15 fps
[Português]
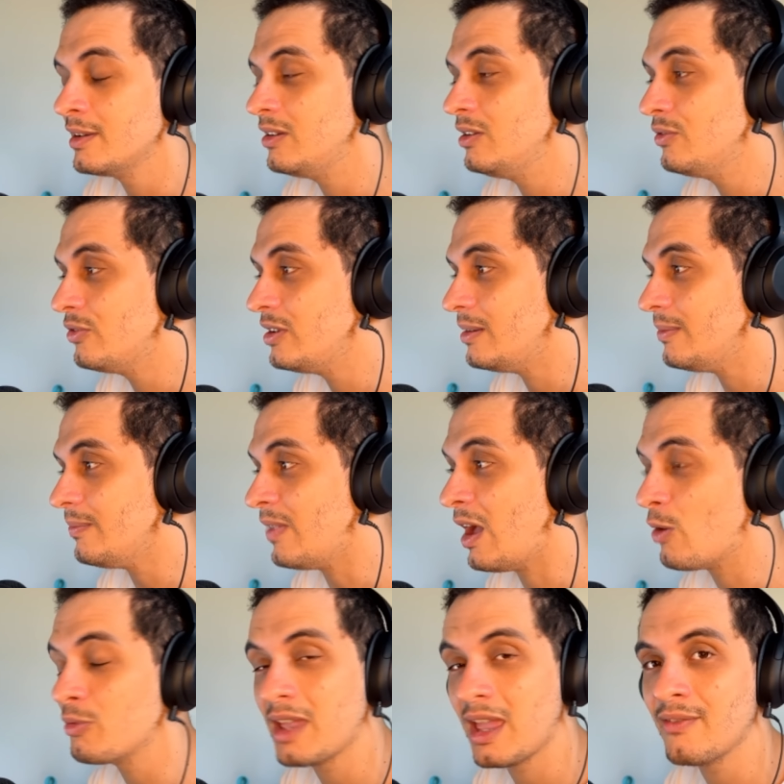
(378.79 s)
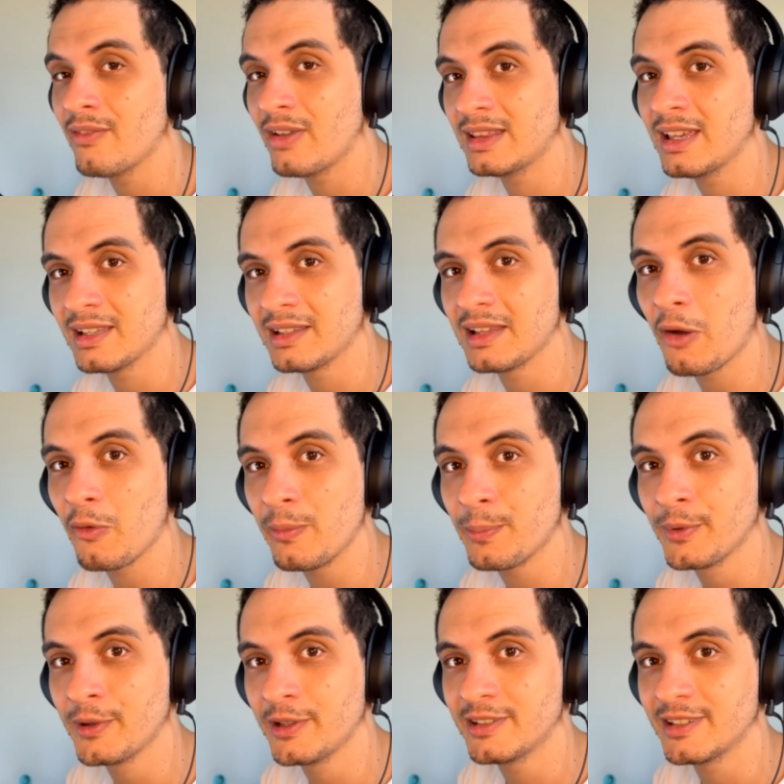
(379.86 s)
Enfim, alguém vai ter que dar o um
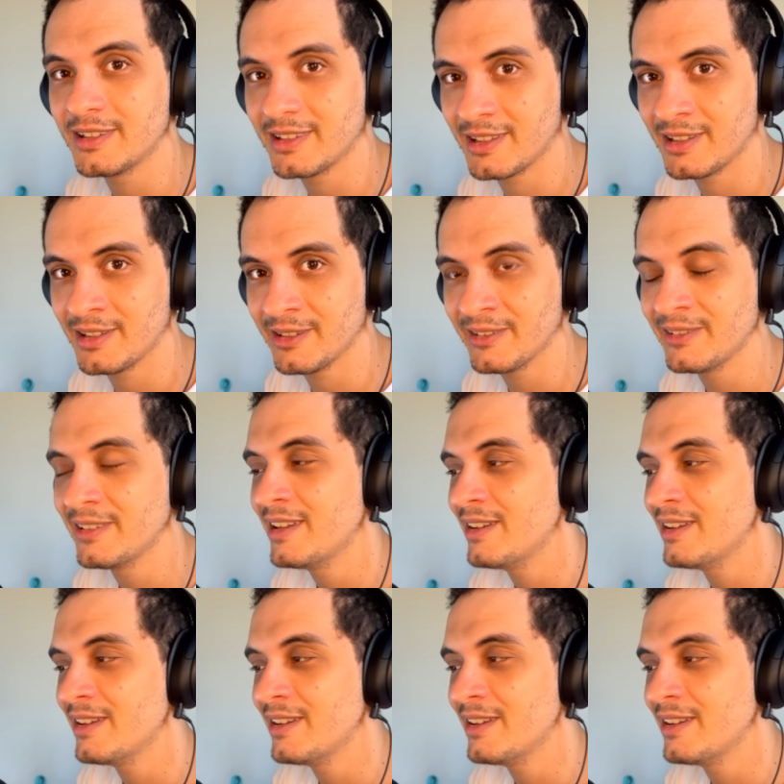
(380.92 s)
input, entendeu?